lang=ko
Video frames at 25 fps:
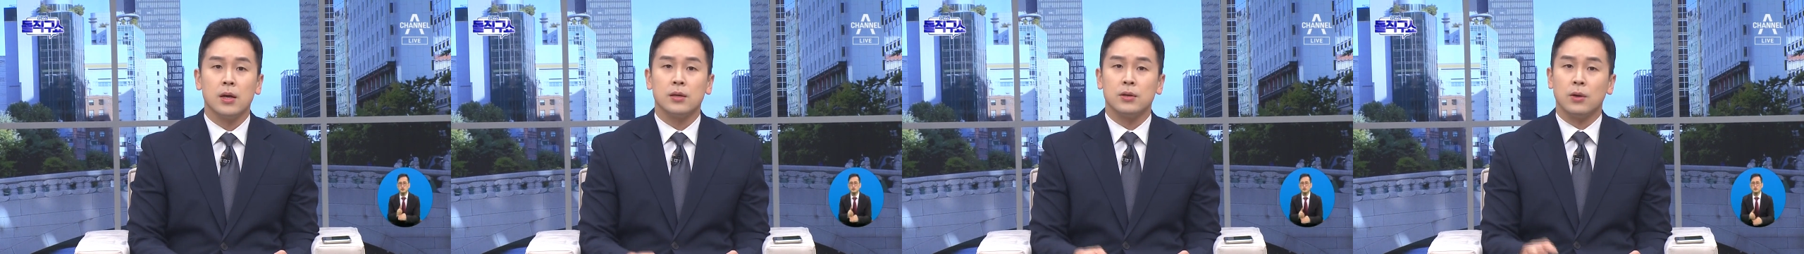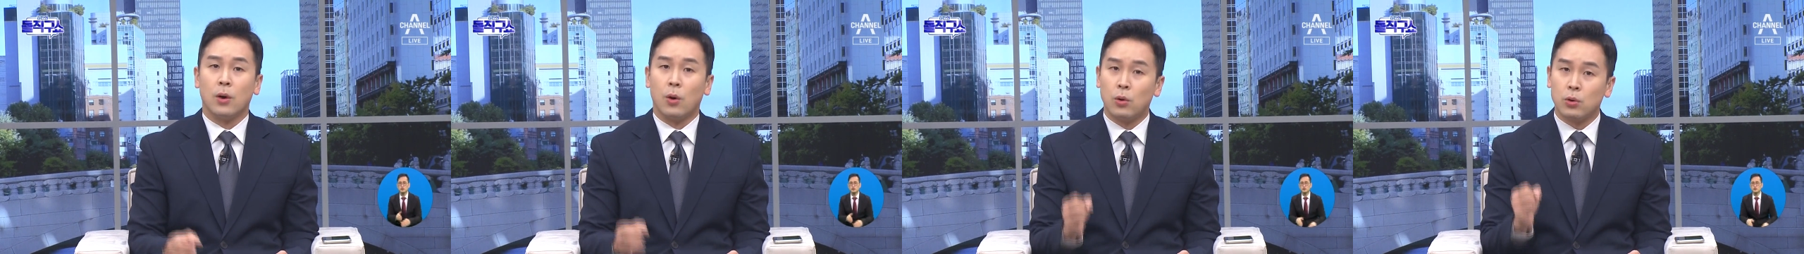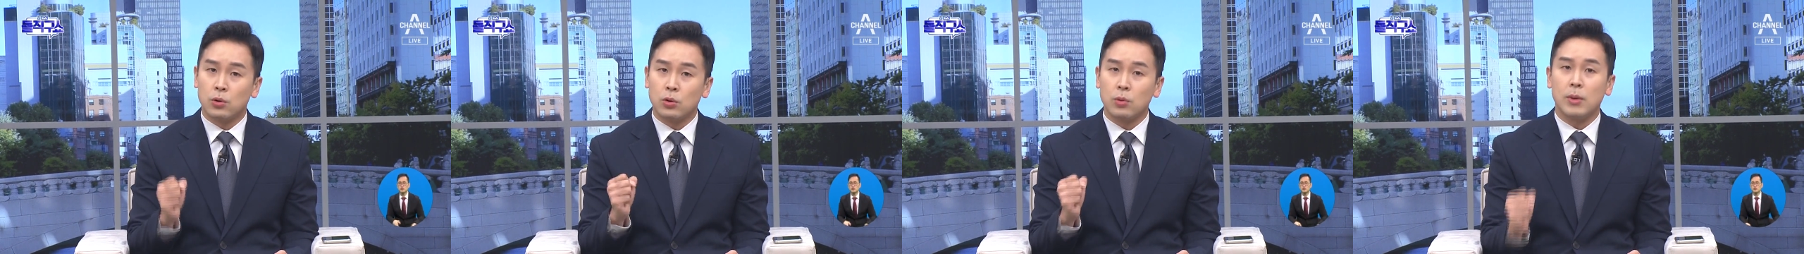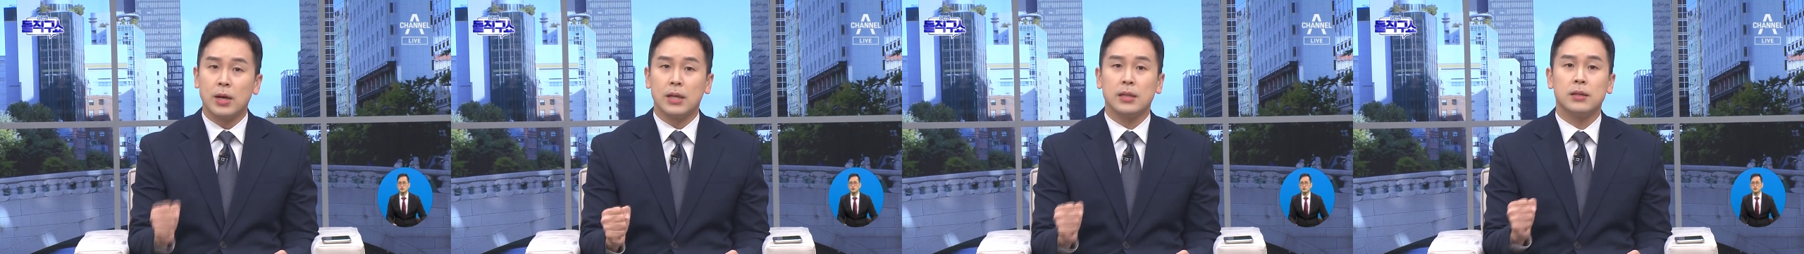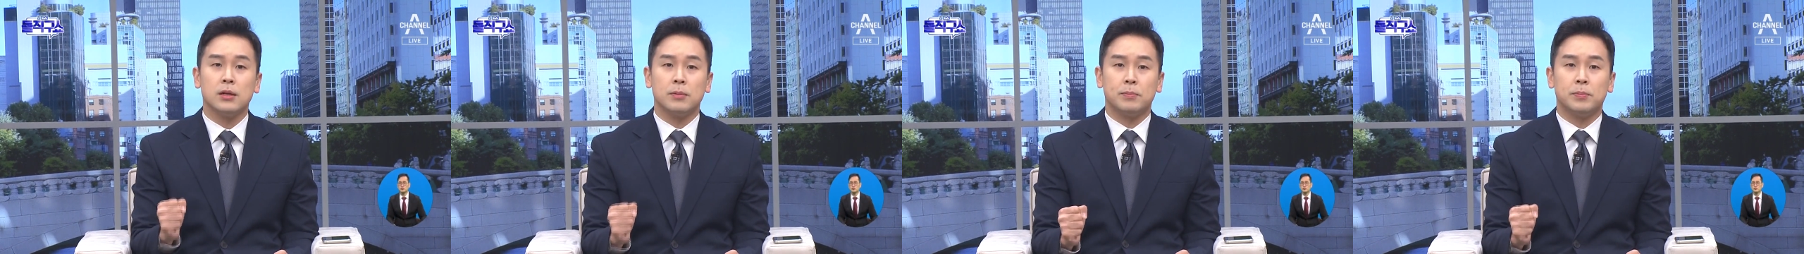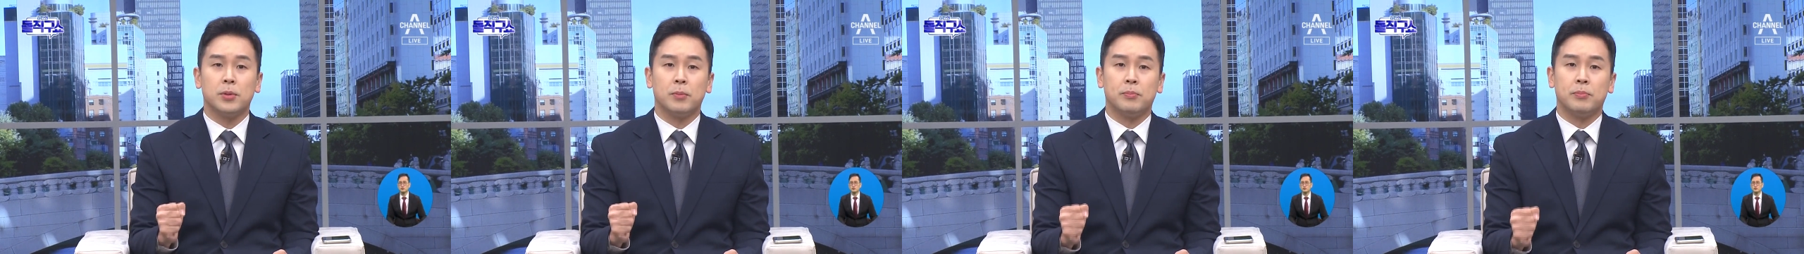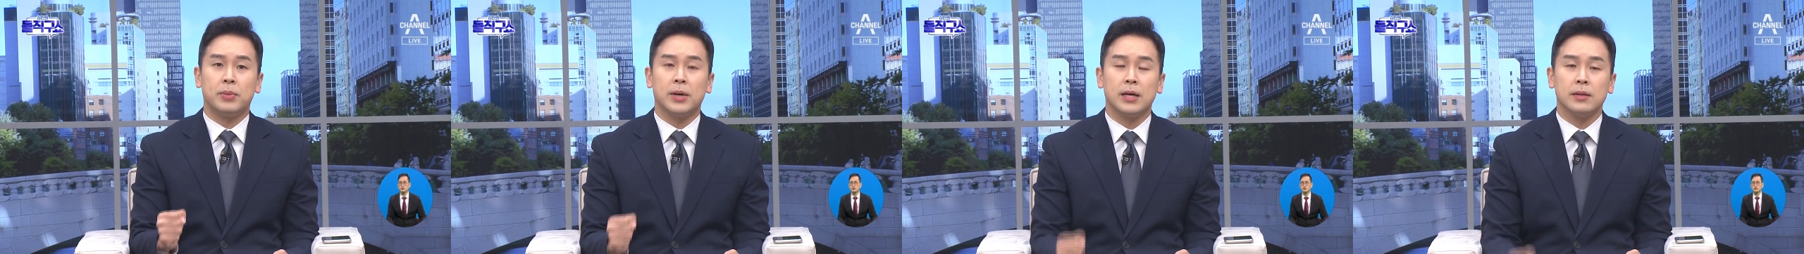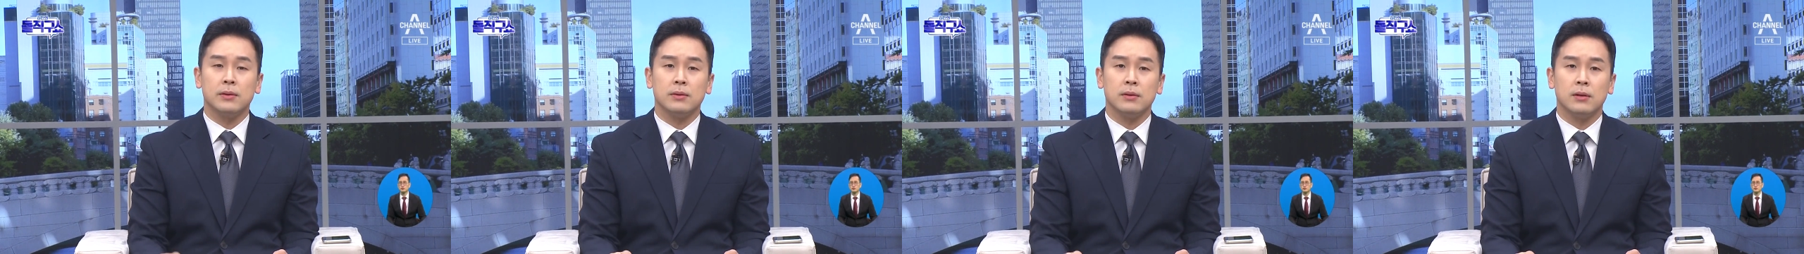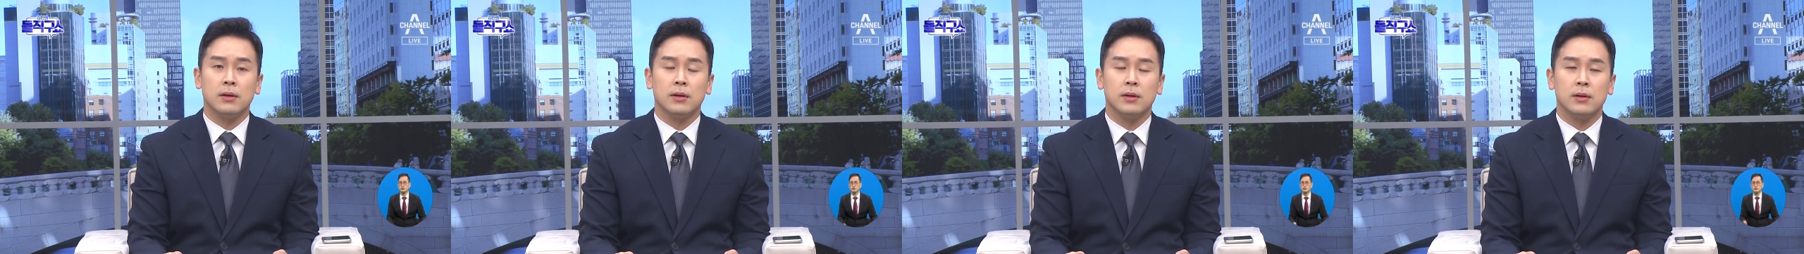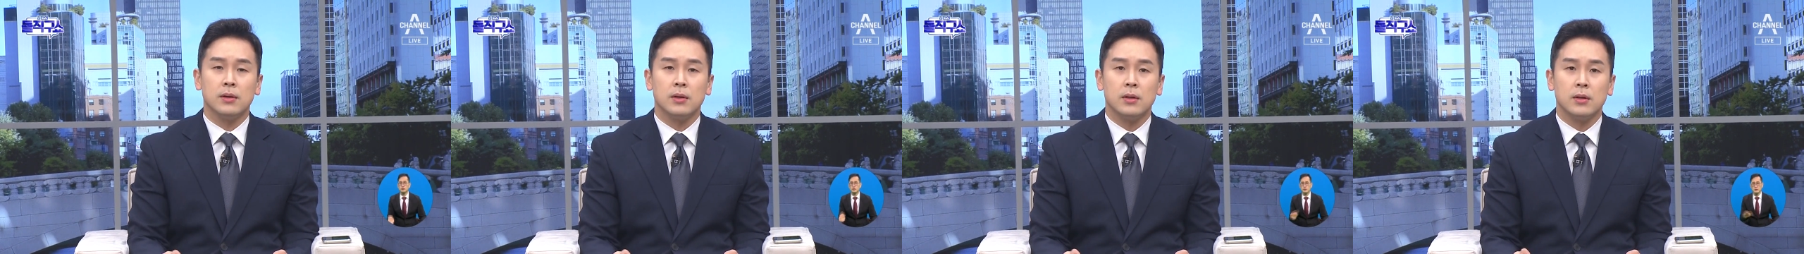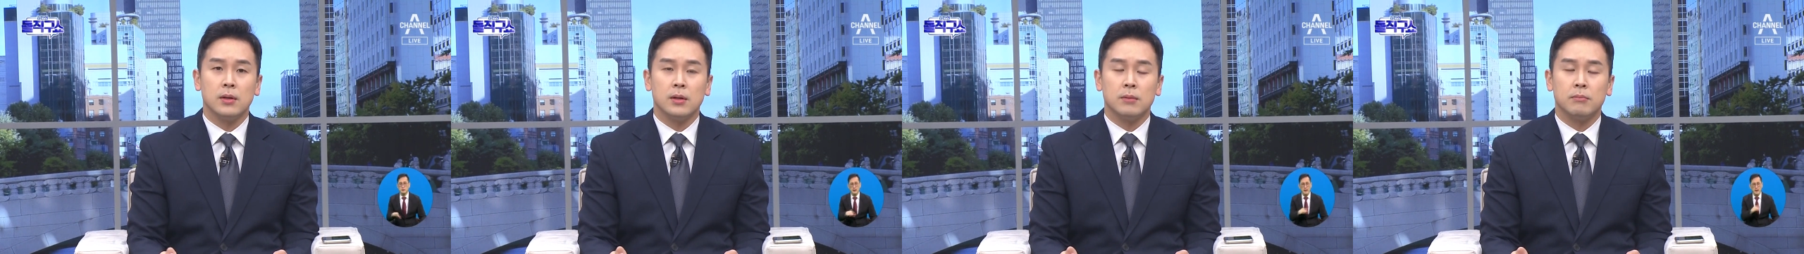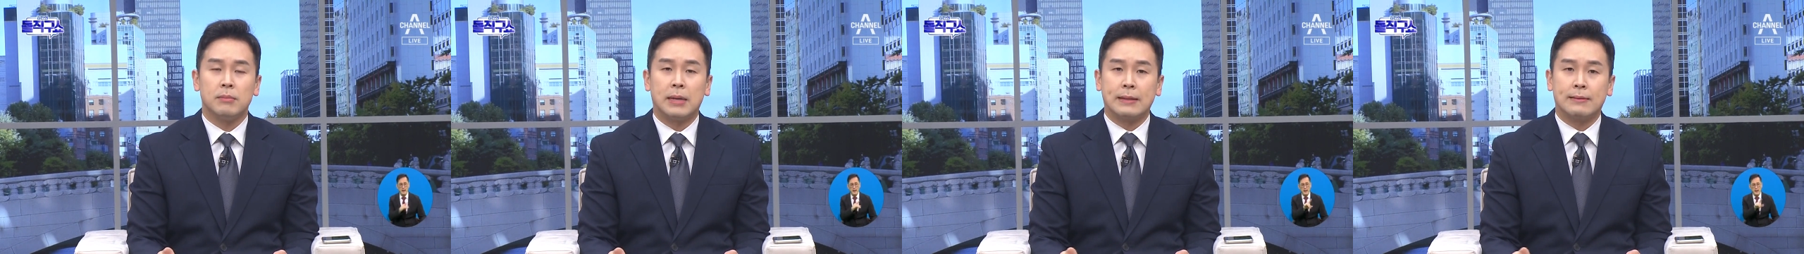영어로 만들 법한
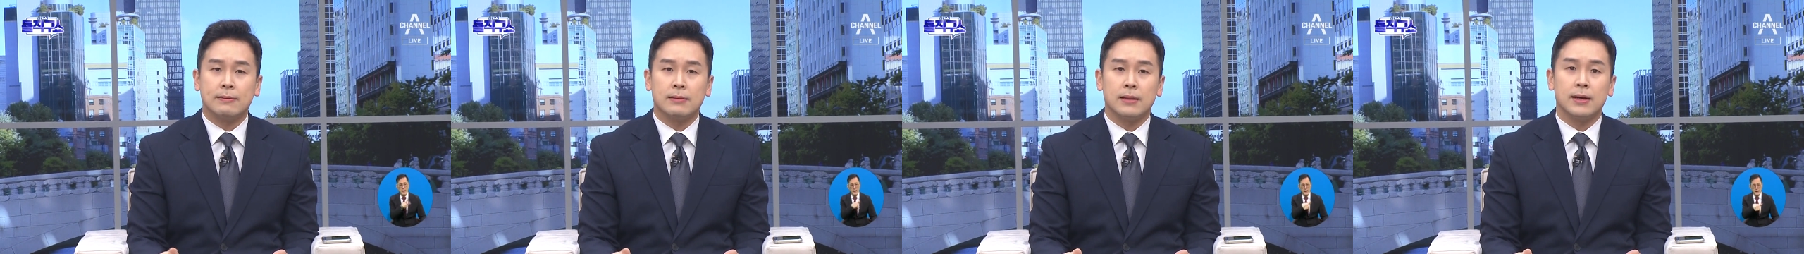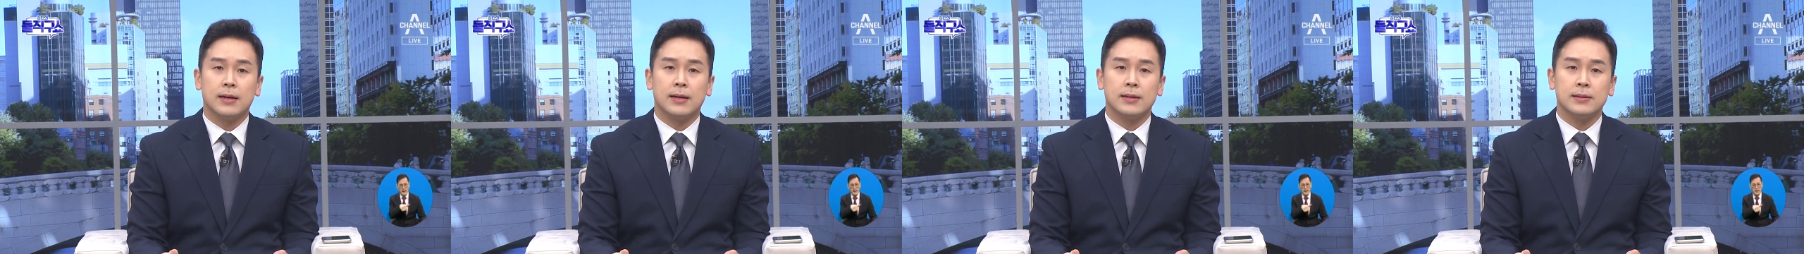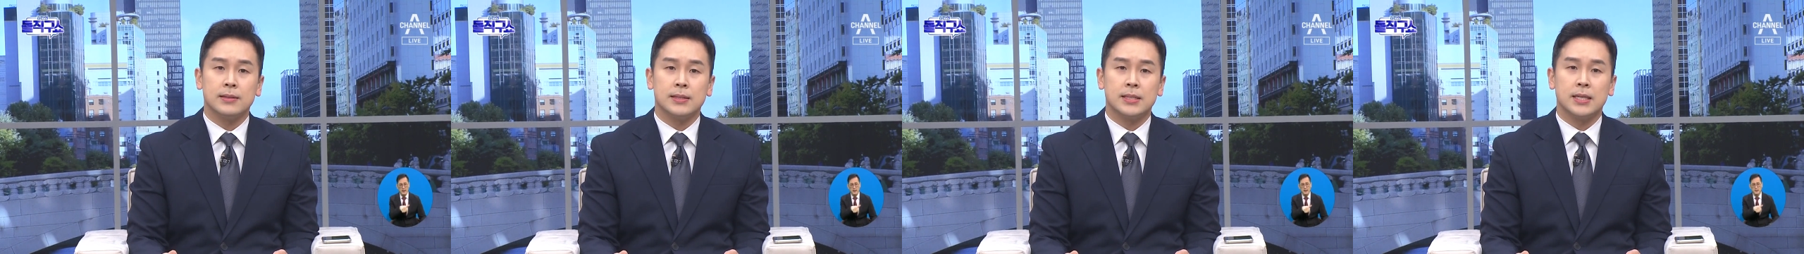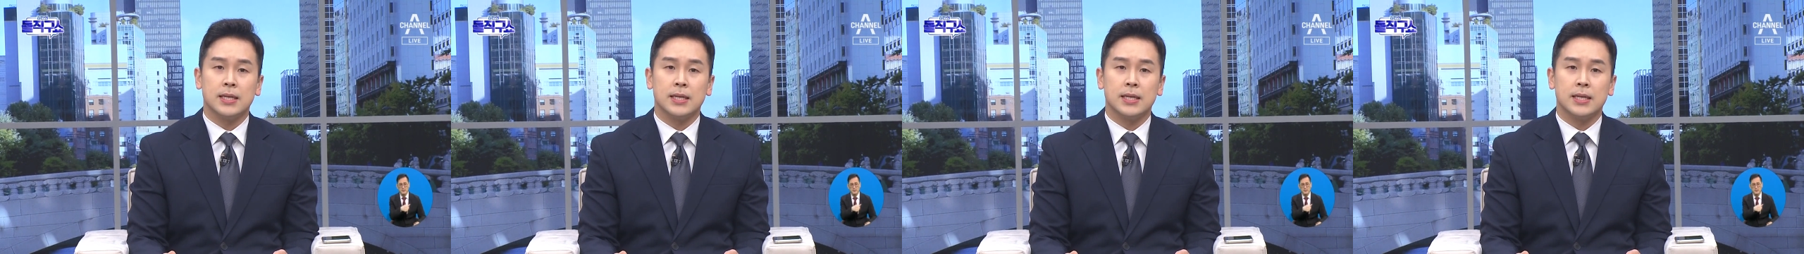마땅한